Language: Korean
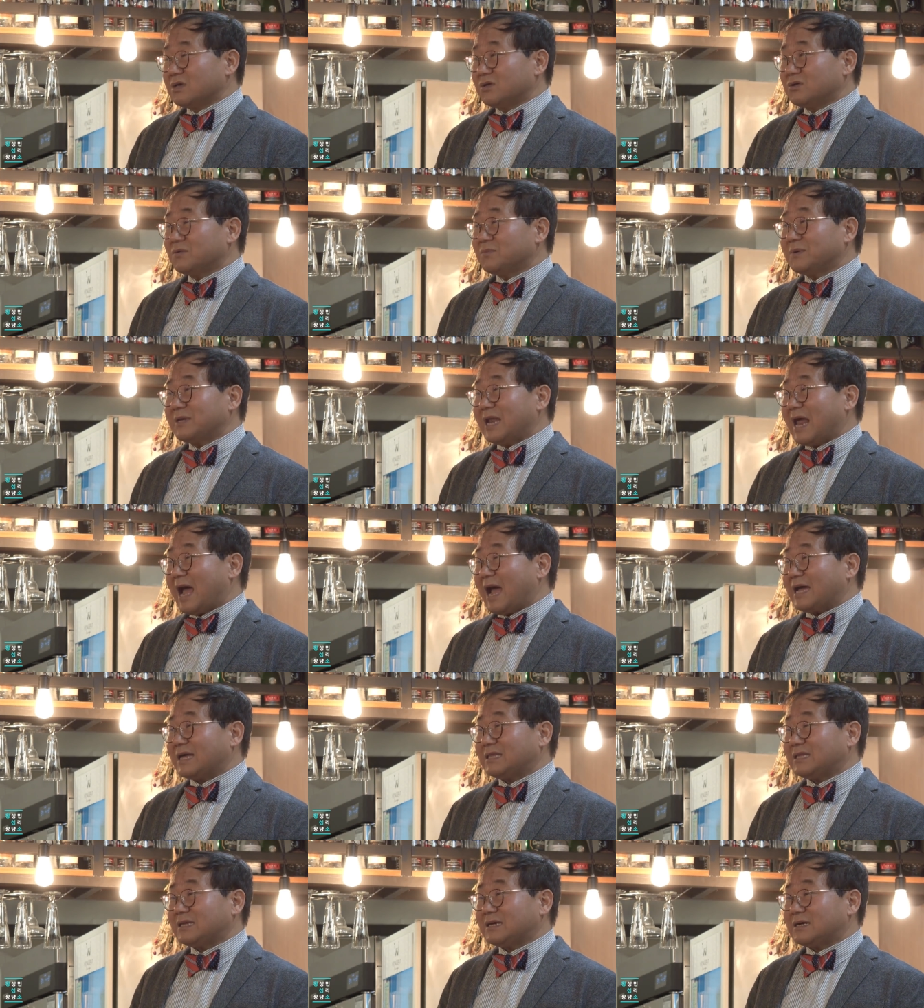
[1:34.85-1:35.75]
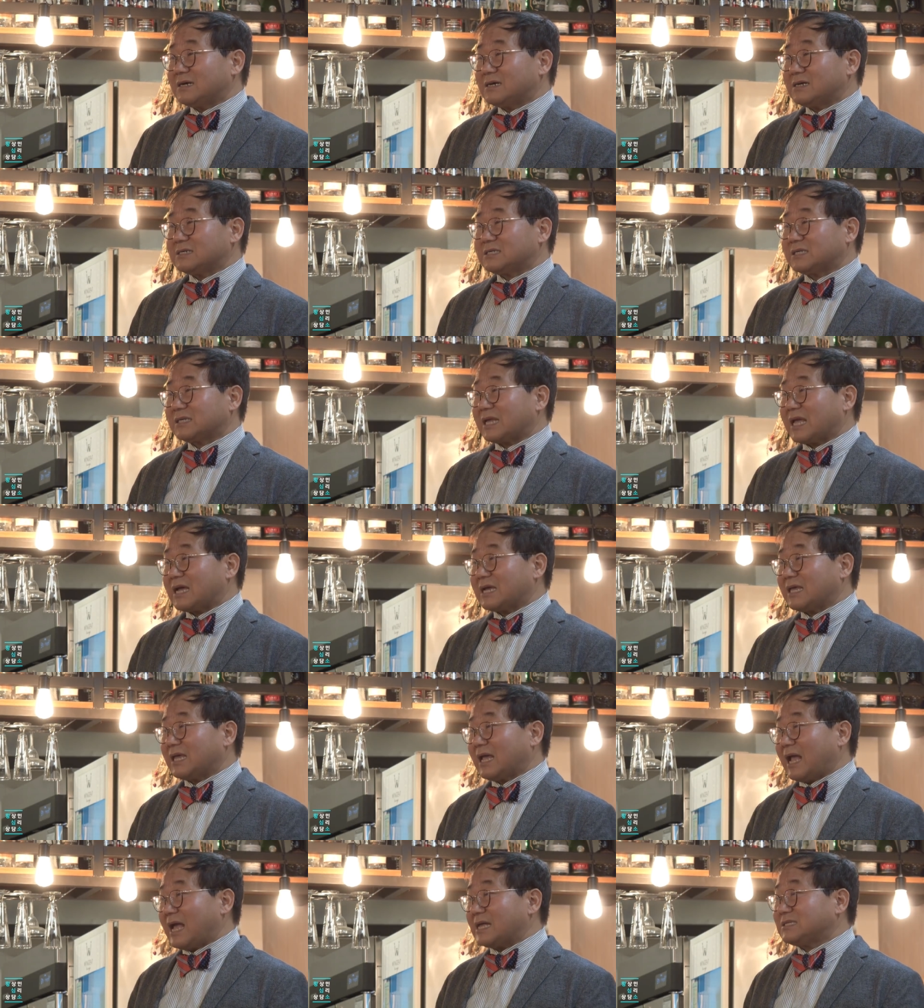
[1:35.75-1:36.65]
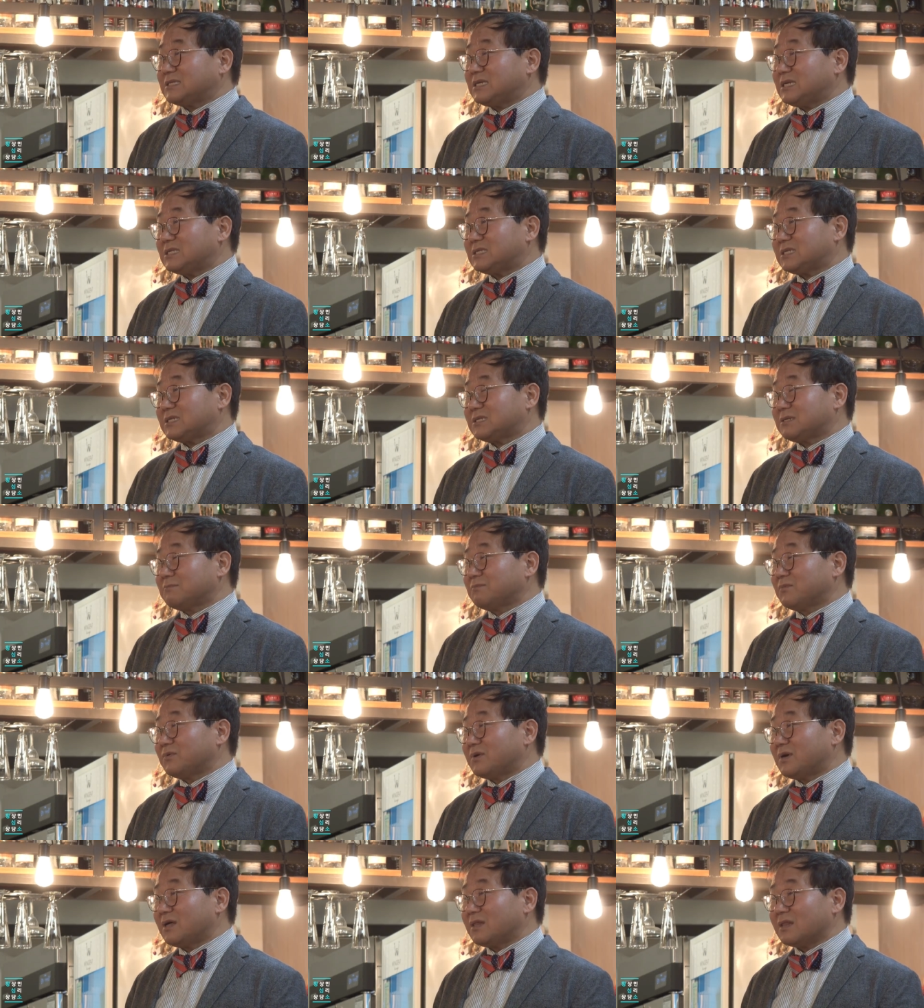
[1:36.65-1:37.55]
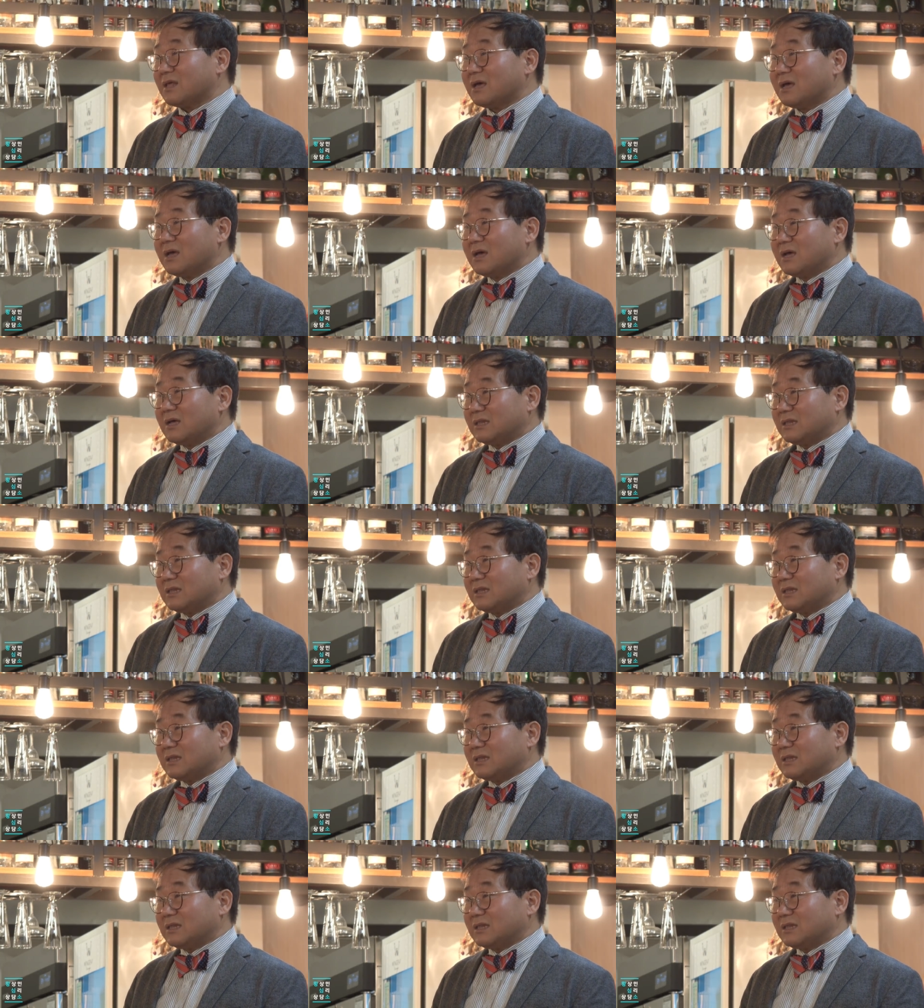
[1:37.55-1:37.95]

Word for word: 휴먼 아이디얼 성향이 같이 있으신 분은